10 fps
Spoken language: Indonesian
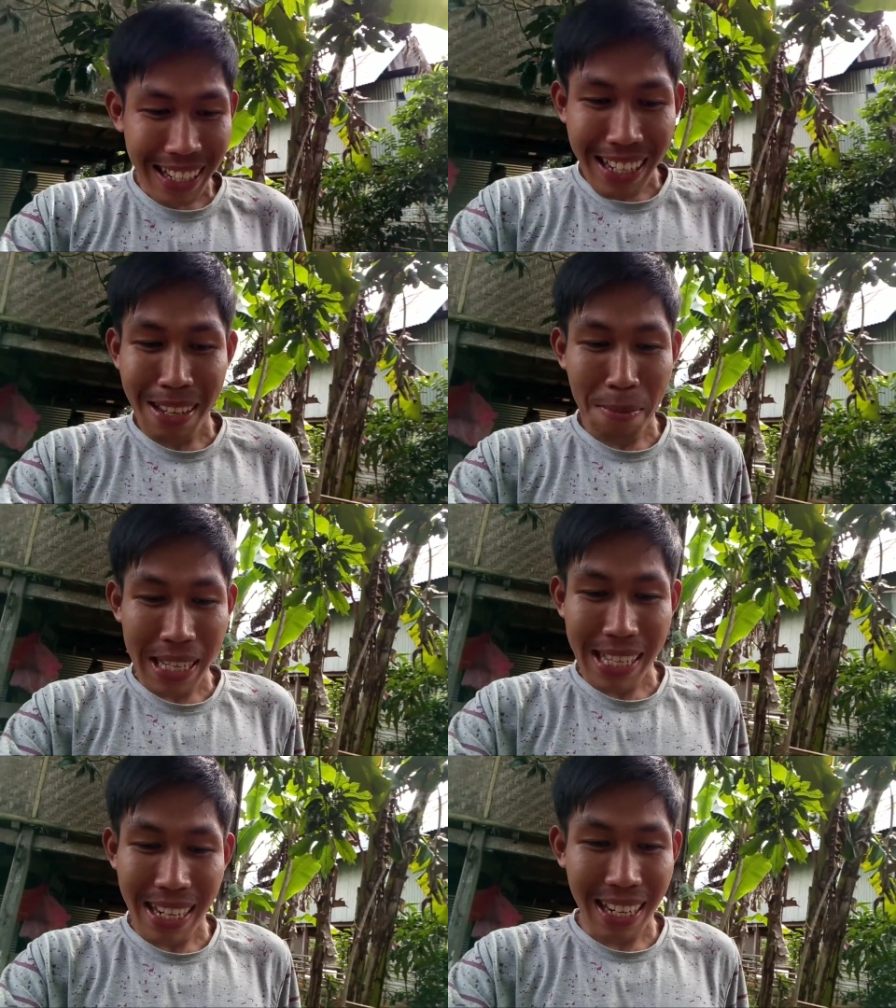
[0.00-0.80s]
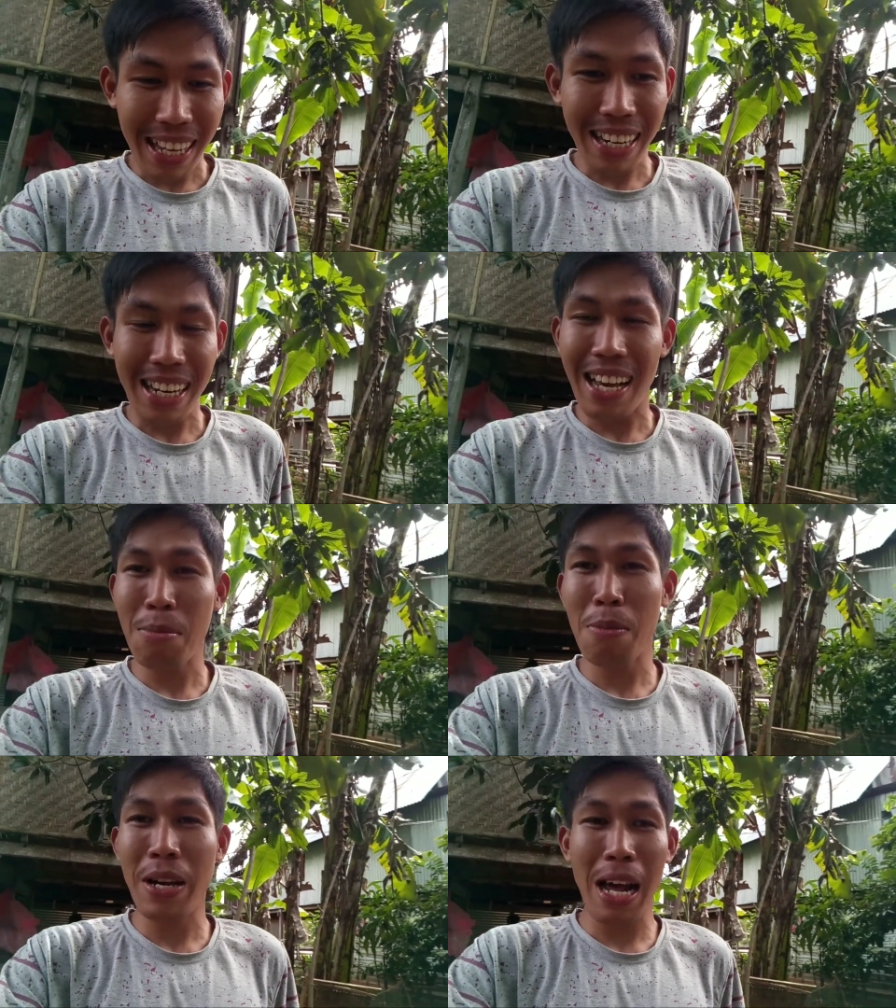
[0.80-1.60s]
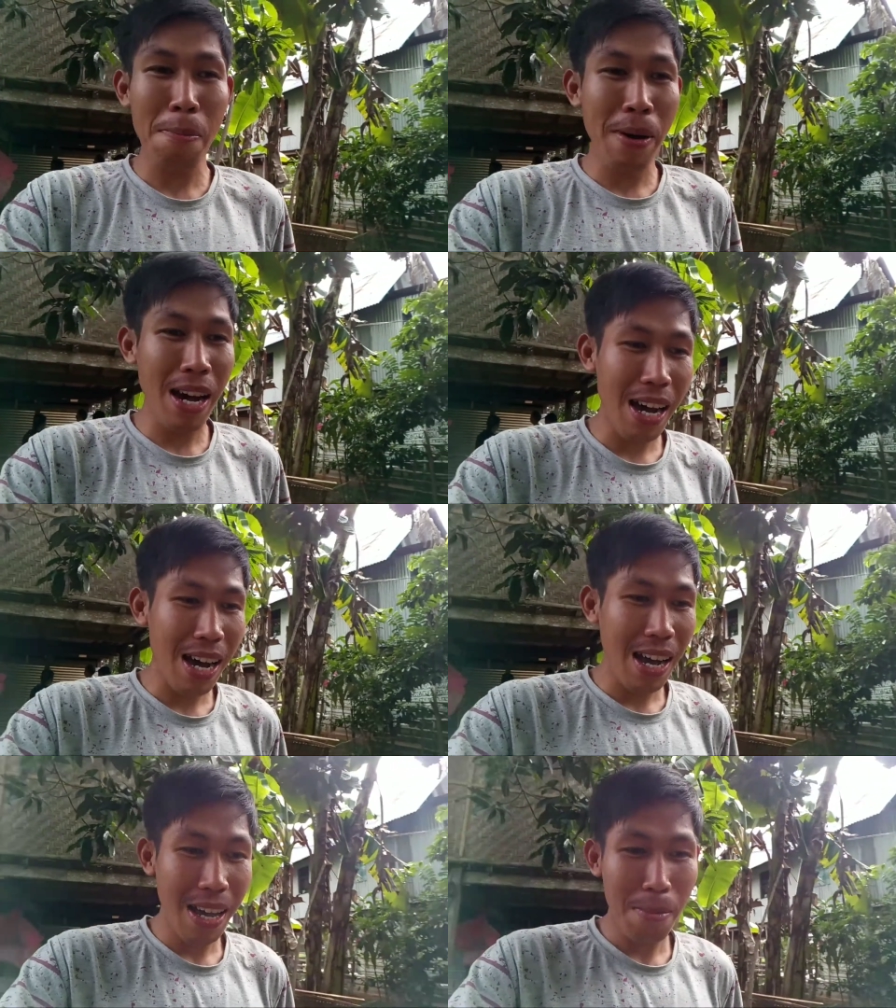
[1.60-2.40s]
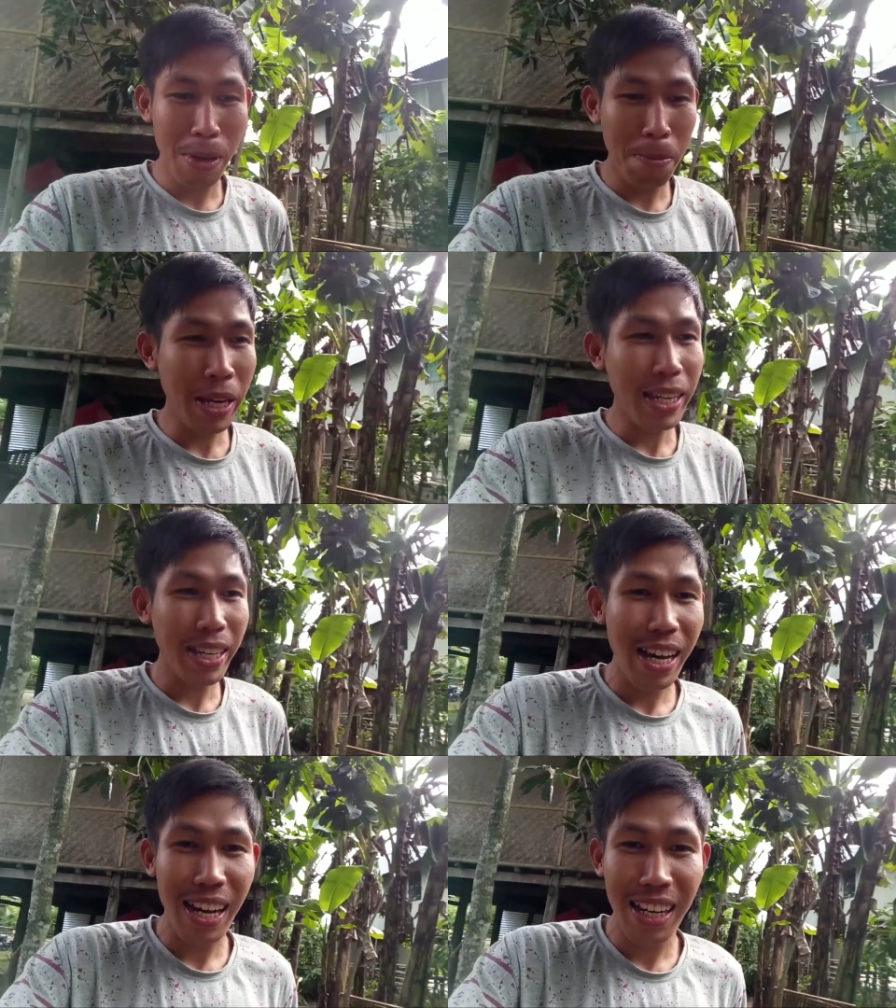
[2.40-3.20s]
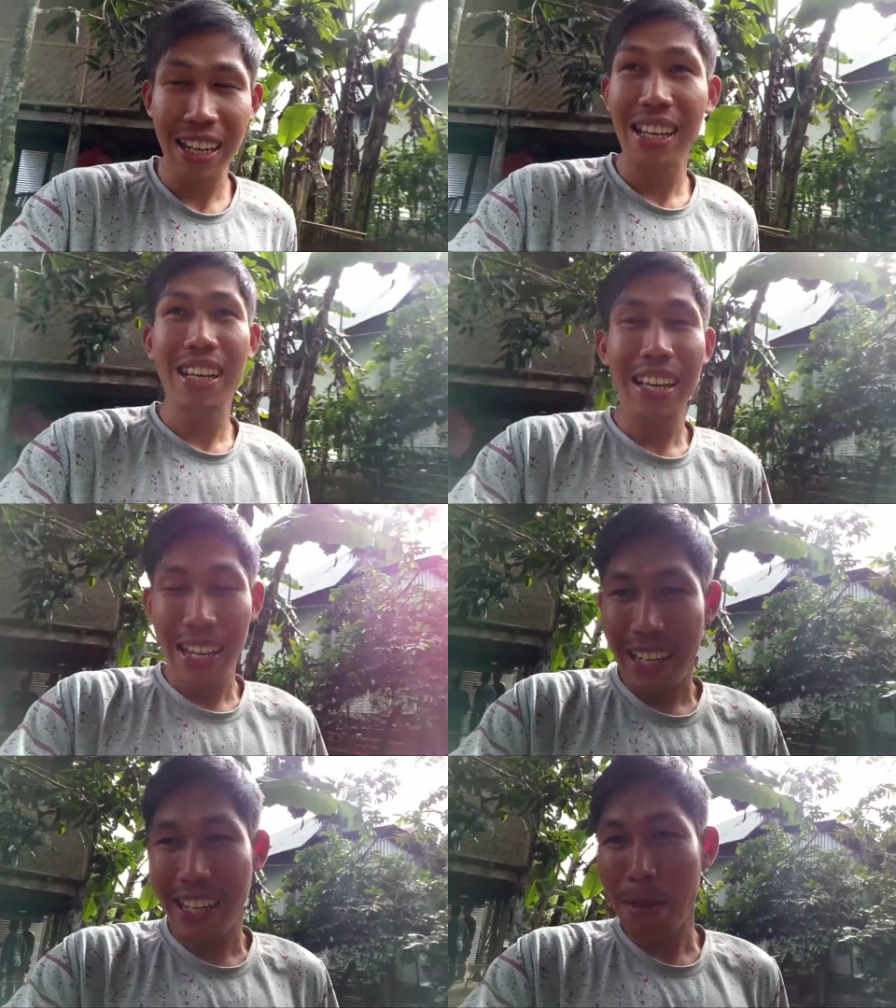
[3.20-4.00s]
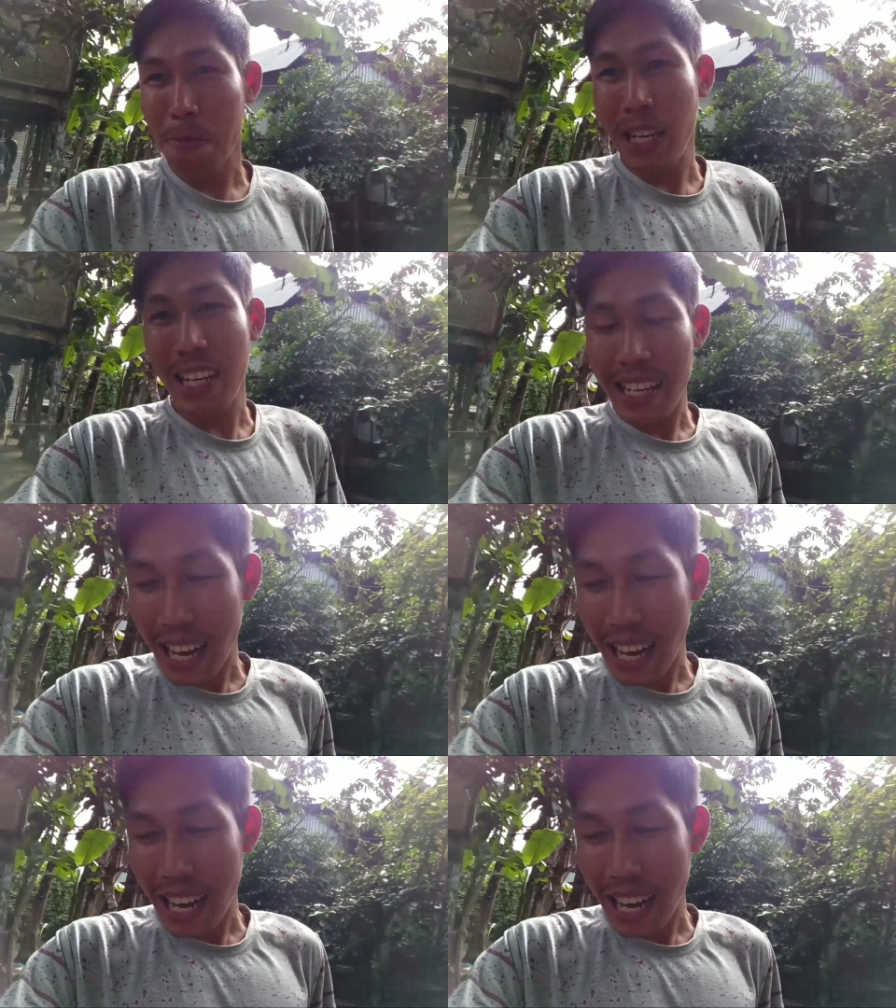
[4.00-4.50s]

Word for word: Ini bisa dilihat beberapa bibit yang dipilih